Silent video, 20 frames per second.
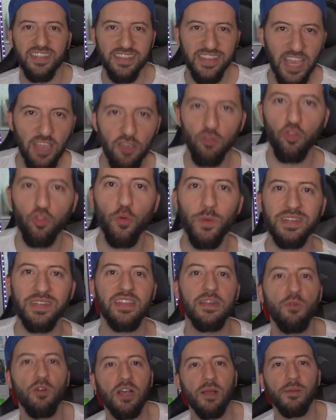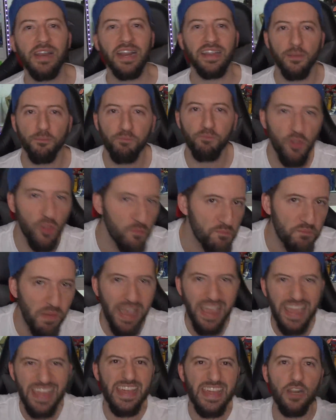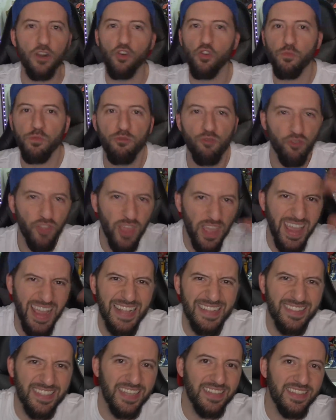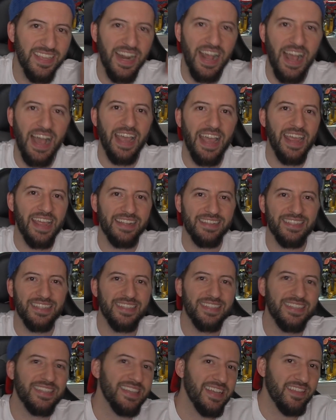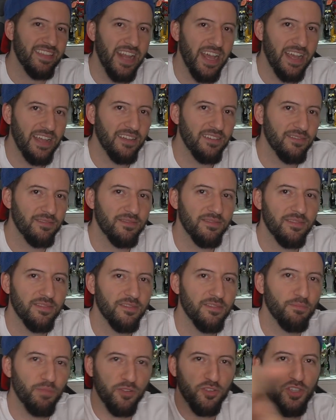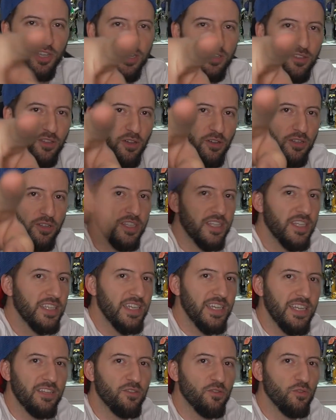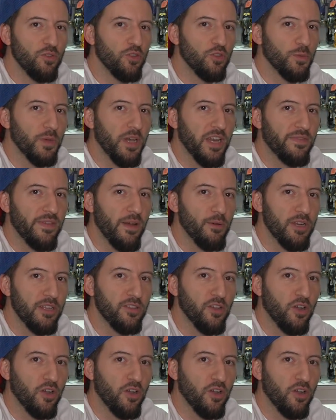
de youtubers tenemos que hablar de PewDiePie, de Rubius, de etcétera, etcétera. Por cierto, ¿quién es tu youtuber favorito?